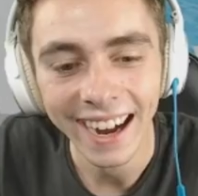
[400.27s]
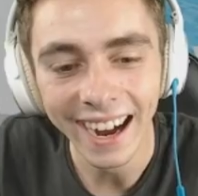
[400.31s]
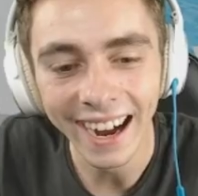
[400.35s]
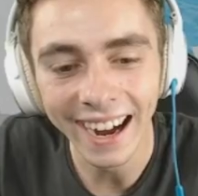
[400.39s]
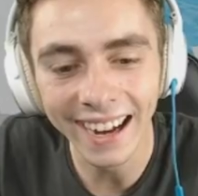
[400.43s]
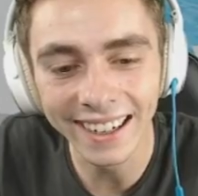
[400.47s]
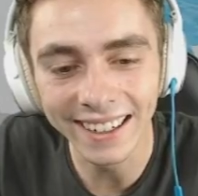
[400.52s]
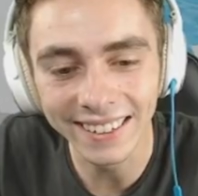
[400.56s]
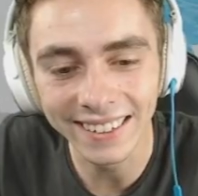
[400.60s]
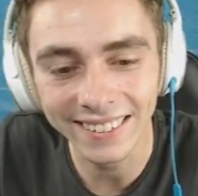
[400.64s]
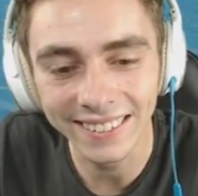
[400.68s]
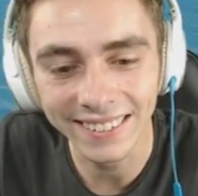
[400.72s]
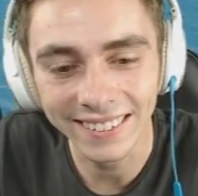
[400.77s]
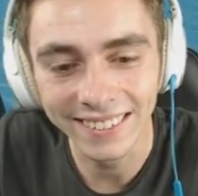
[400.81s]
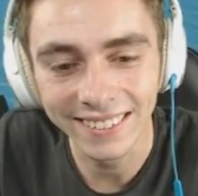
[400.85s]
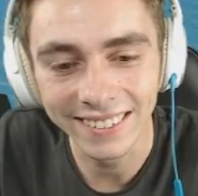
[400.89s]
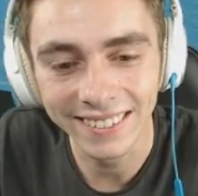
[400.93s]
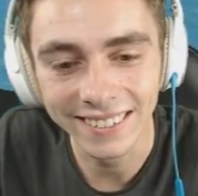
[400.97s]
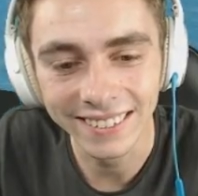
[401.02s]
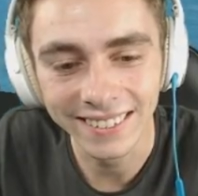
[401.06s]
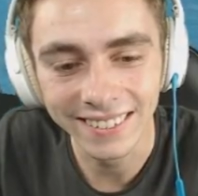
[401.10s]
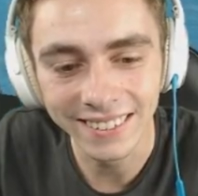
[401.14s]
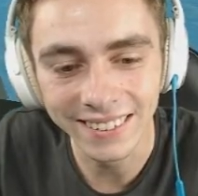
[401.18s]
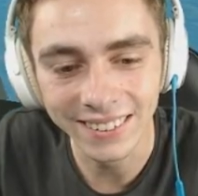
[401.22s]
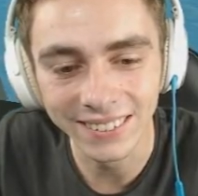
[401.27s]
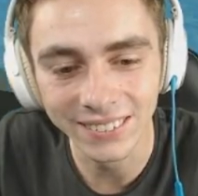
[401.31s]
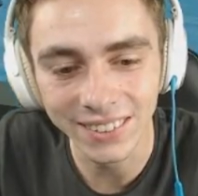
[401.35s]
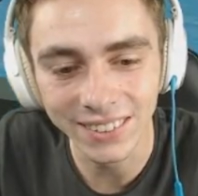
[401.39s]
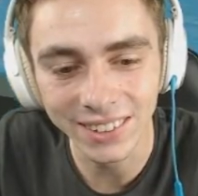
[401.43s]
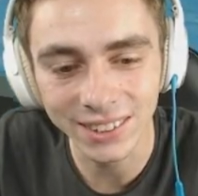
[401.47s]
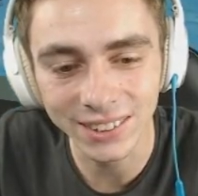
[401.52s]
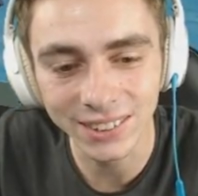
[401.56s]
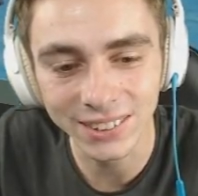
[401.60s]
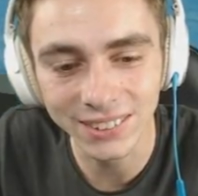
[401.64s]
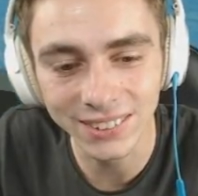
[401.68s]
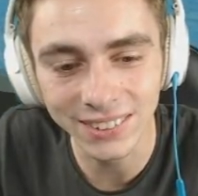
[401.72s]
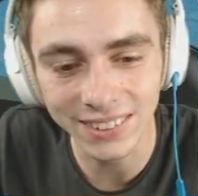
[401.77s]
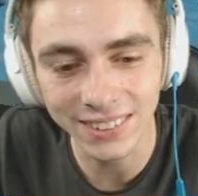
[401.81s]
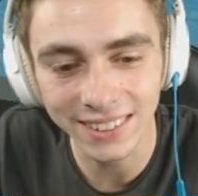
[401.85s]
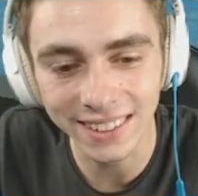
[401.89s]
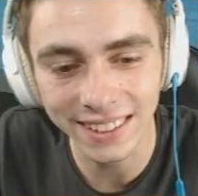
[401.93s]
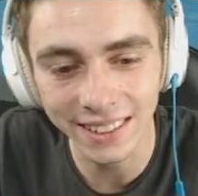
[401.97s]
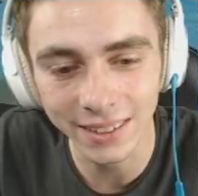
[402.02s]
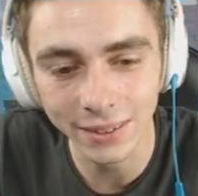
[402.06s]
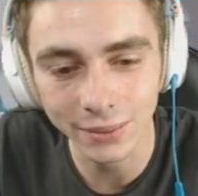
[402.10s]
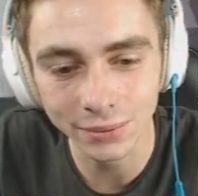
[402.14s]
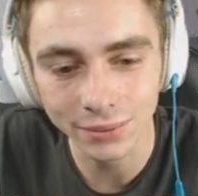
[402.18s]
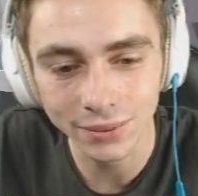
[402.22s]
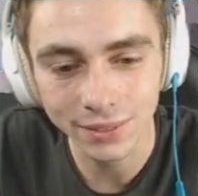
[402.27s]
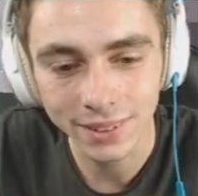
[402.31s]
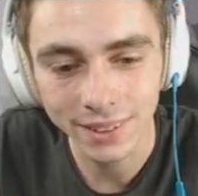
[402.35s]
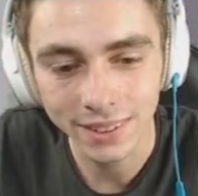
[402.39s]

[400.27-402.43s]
Ah, comment je surkiffe